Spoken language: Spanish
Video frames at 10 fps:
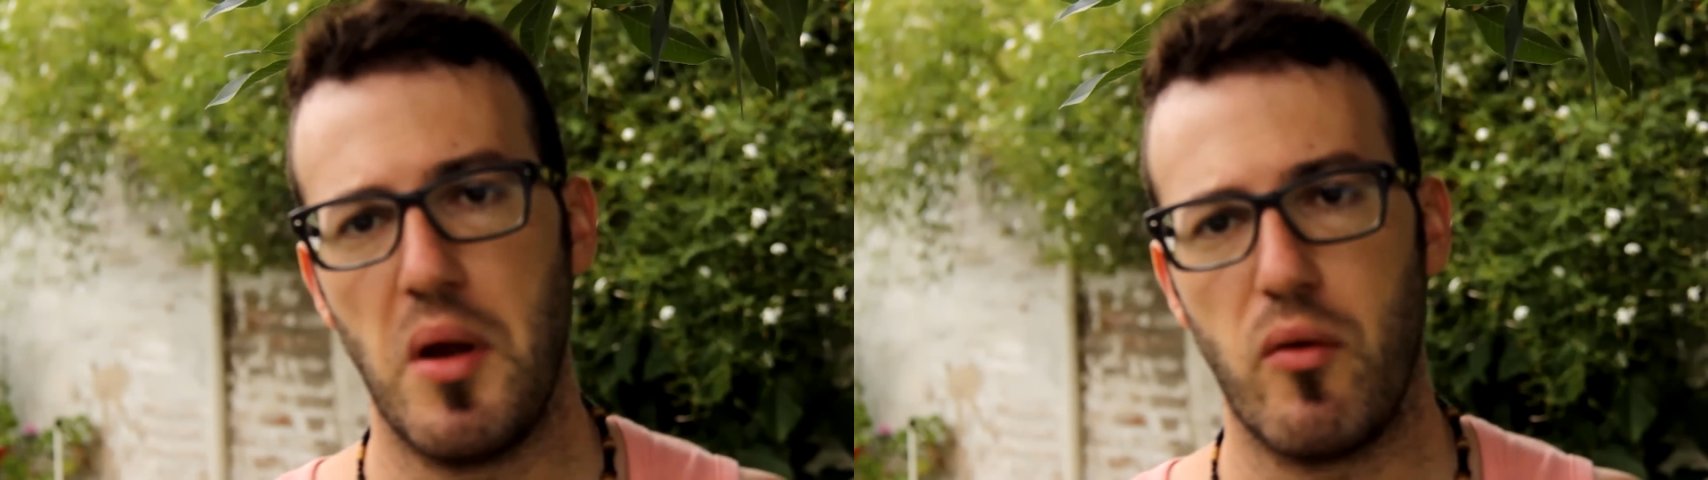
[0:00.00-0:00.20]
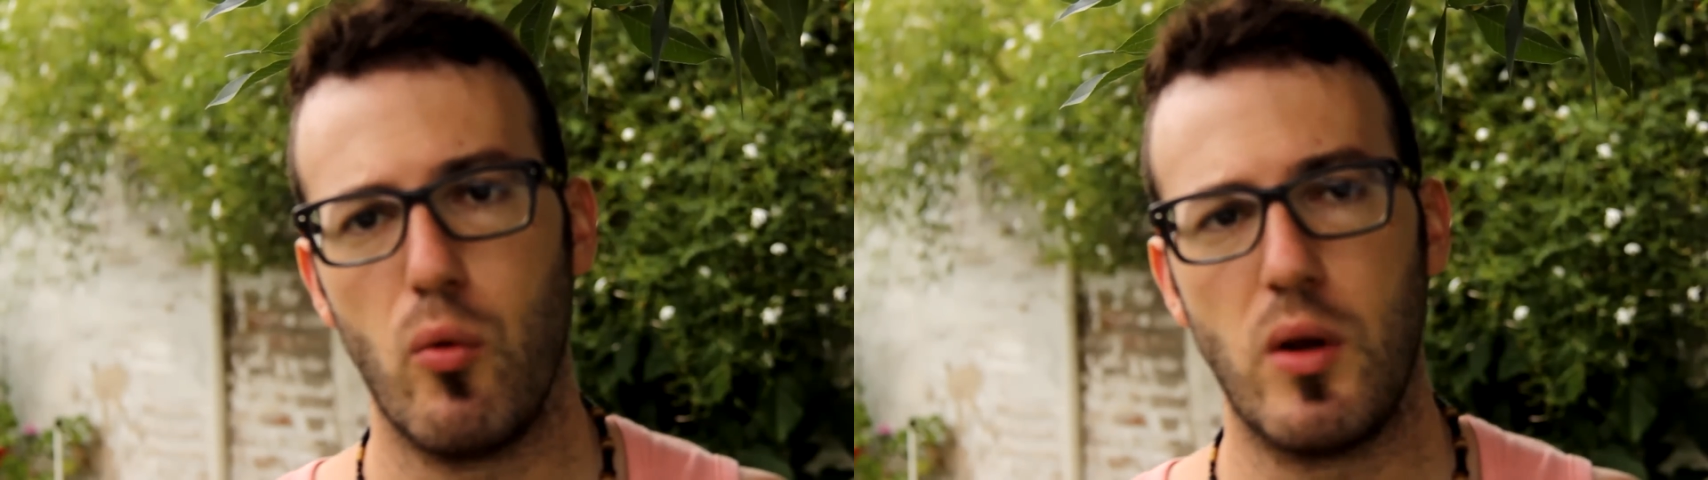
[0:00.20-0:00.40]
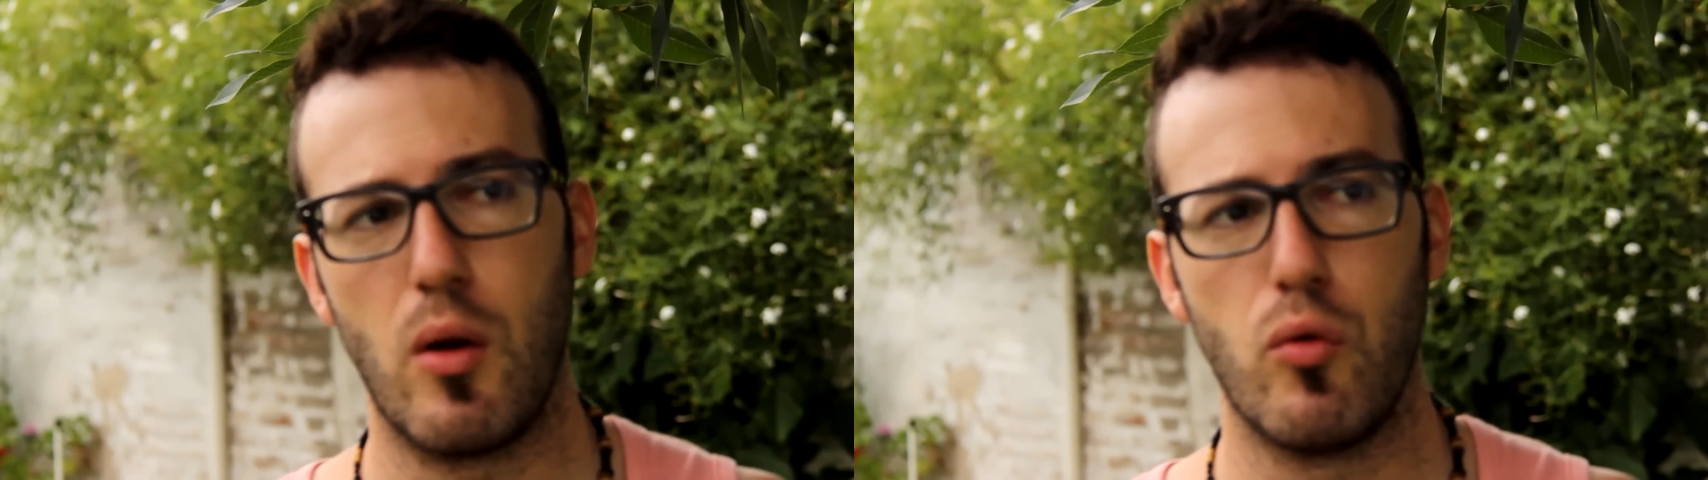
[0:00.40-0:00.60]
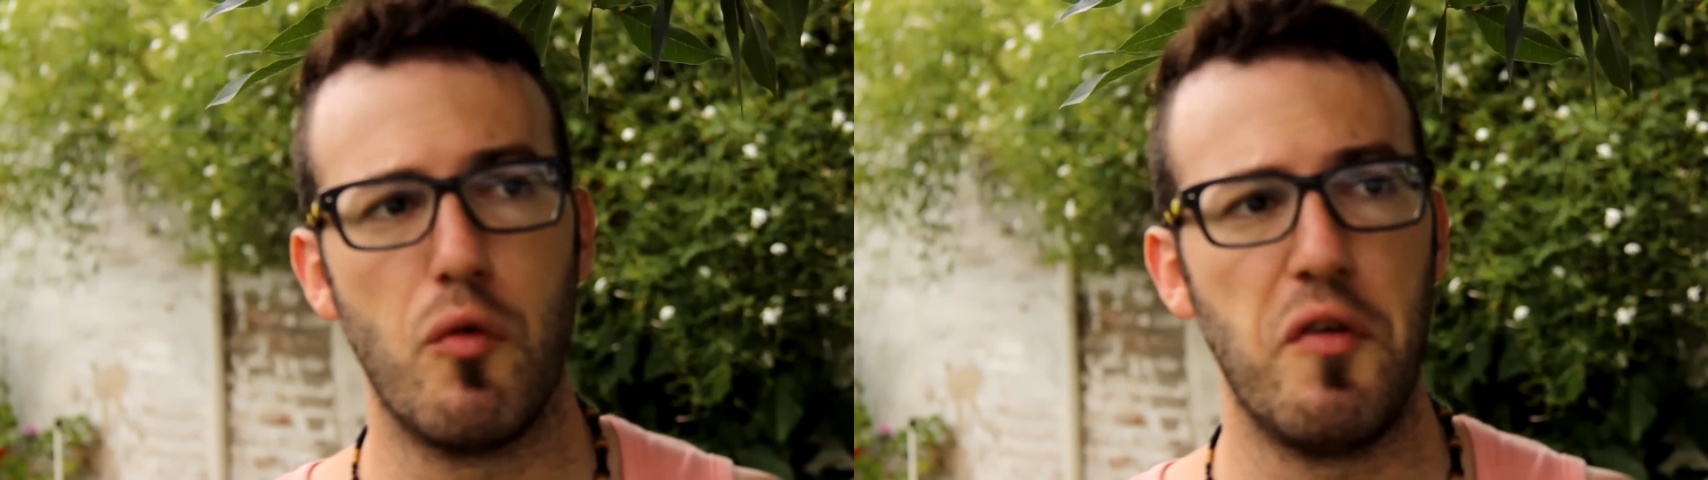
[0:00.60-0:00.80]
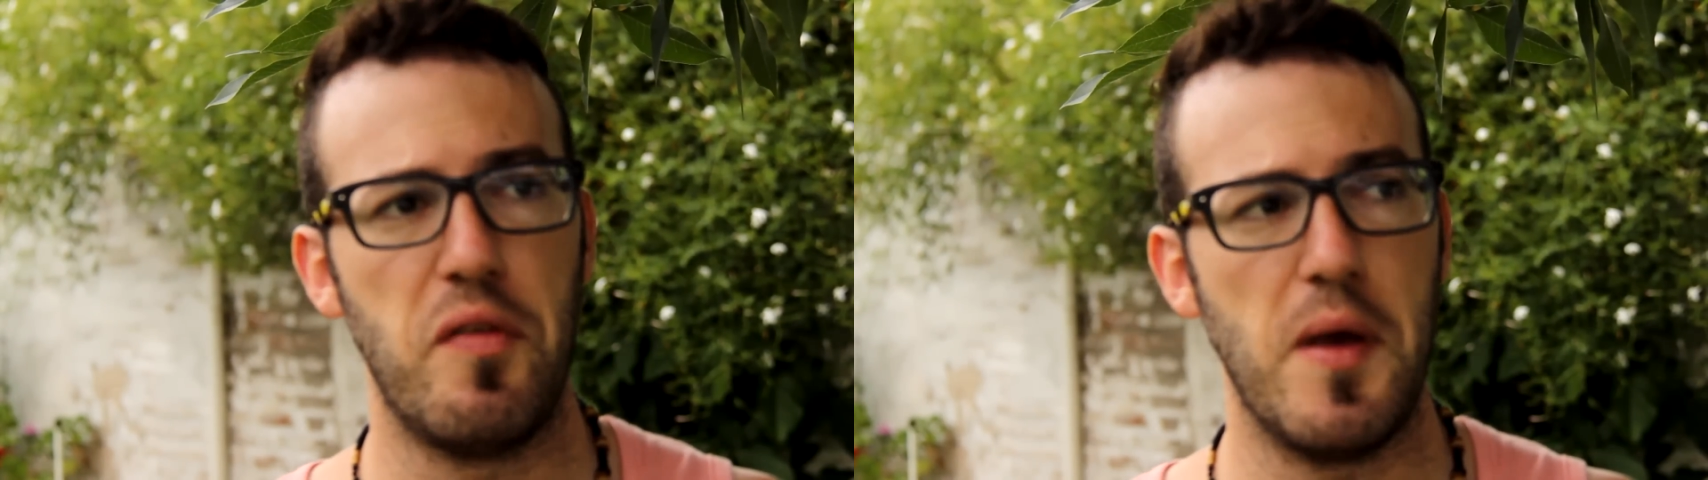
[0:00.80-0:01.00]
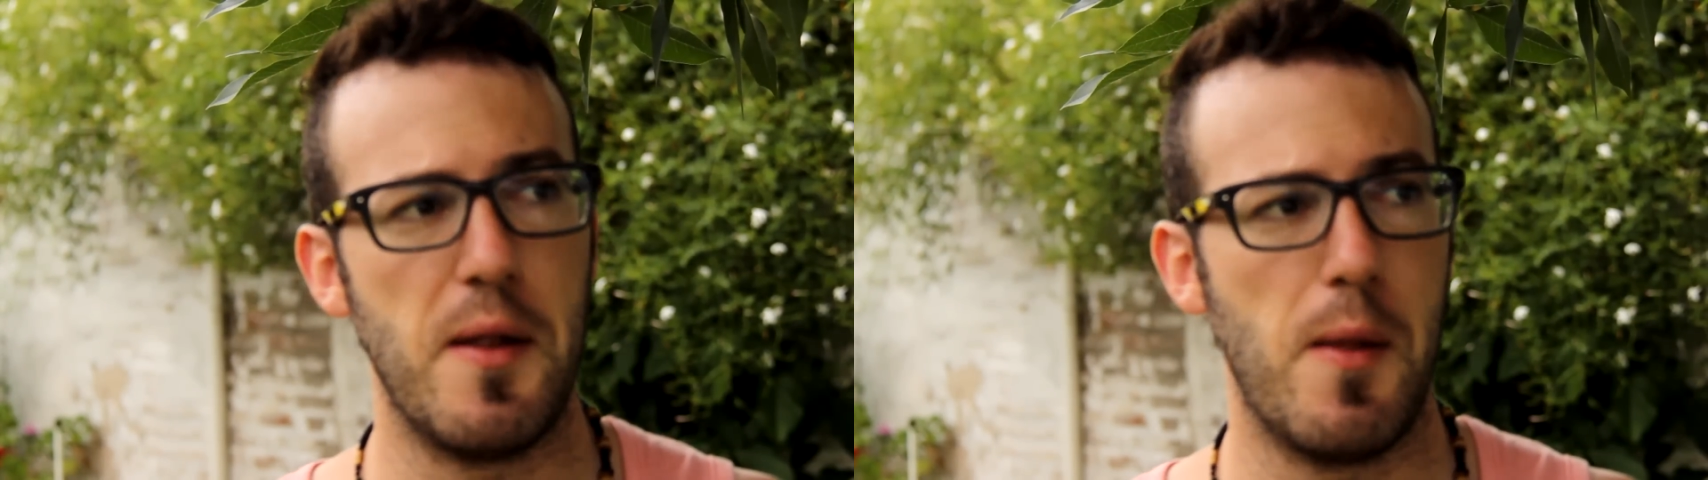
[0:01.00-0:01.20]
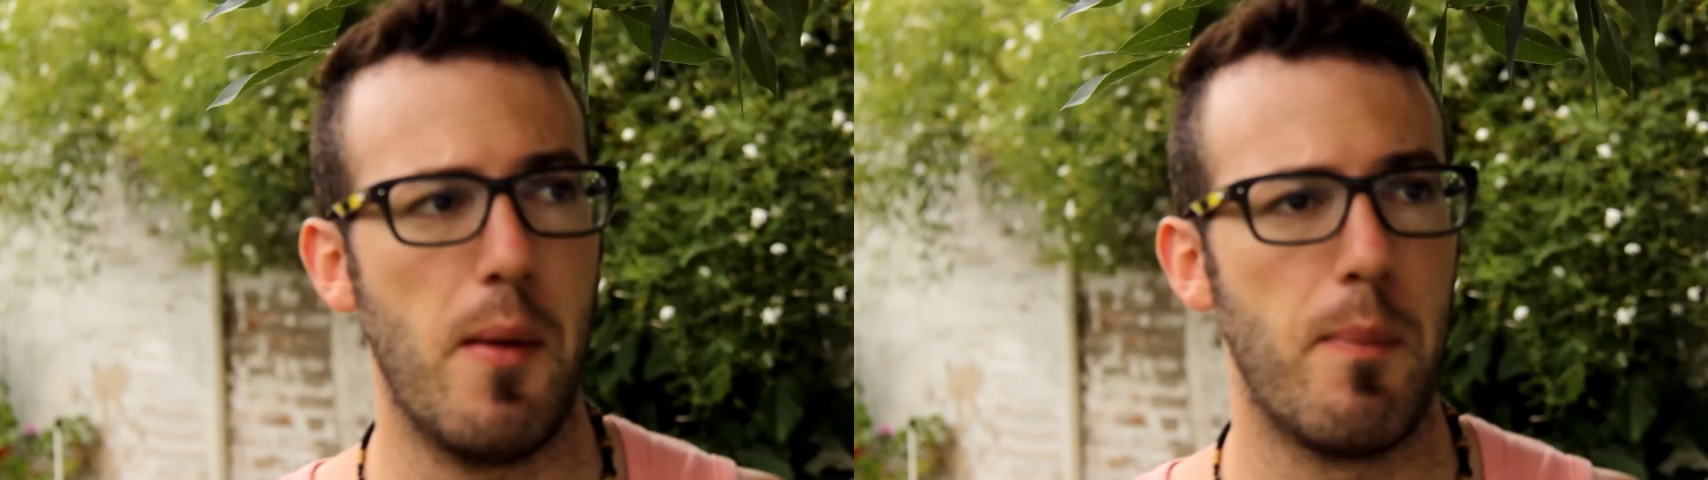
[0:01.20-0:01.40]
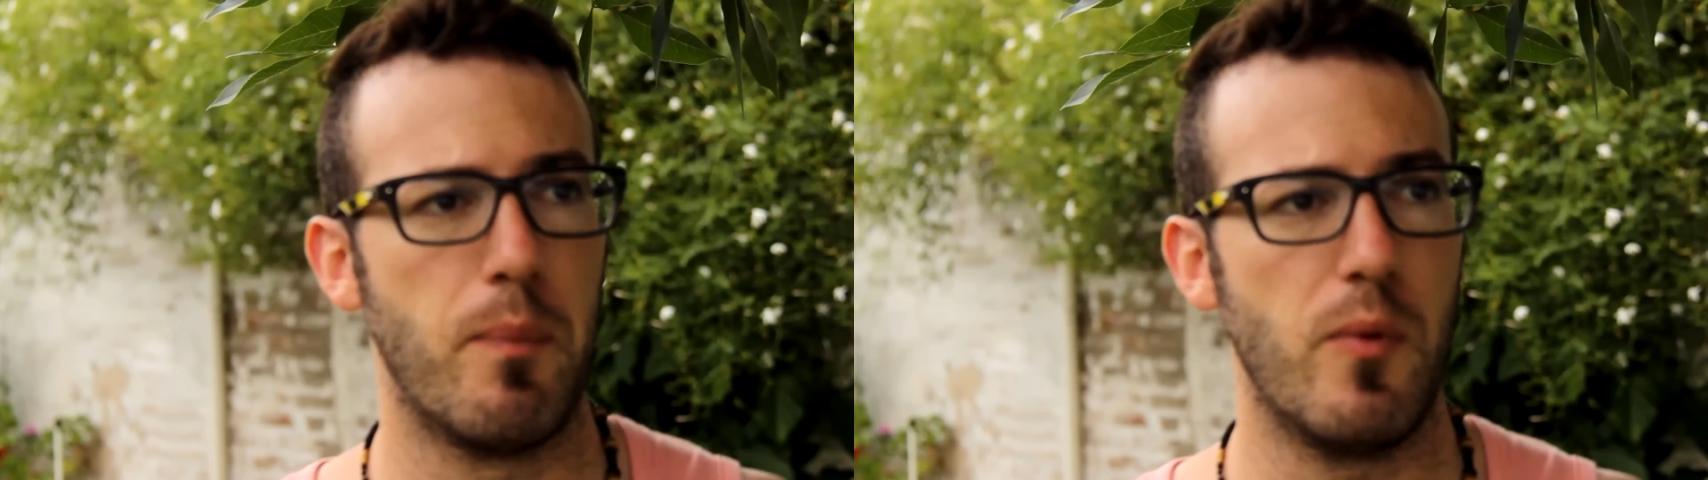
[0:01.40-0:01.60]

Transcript: me resultaron suficientes.